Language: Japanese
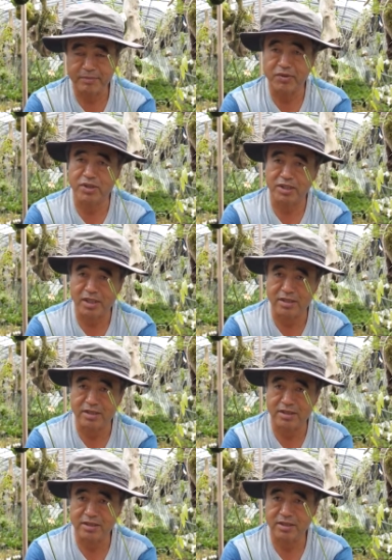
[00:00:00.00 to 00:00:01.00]
爪楊枝で刺
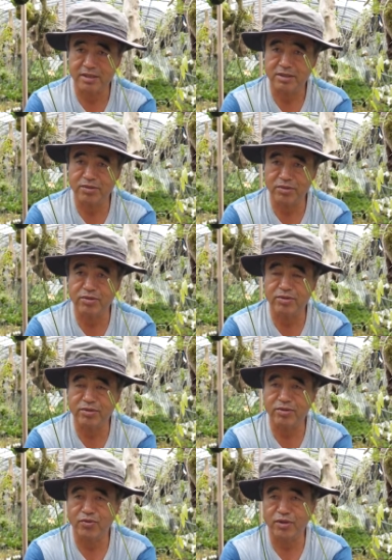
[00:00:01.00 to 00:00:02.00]
す
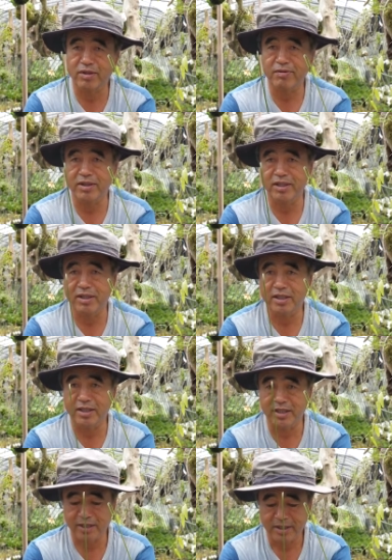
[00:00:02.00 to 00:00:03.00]
と苔
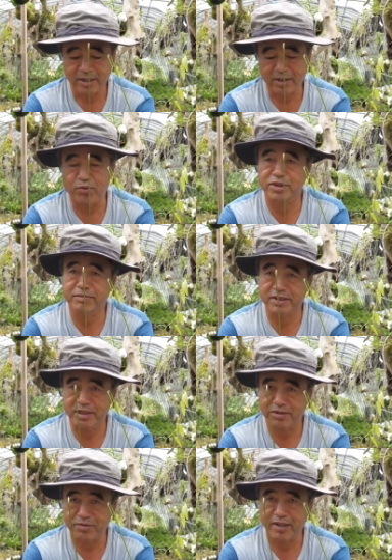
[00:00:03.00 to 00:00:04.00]
玉たら落ちま
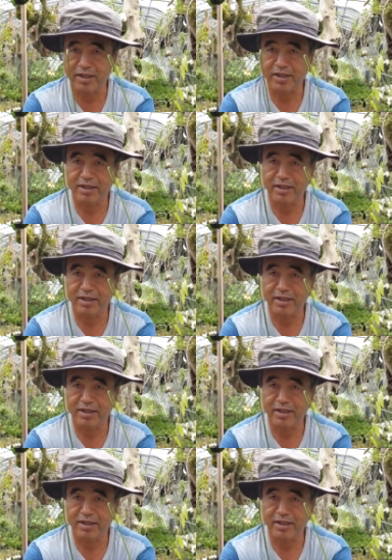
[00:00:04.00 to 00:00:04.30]
せんので、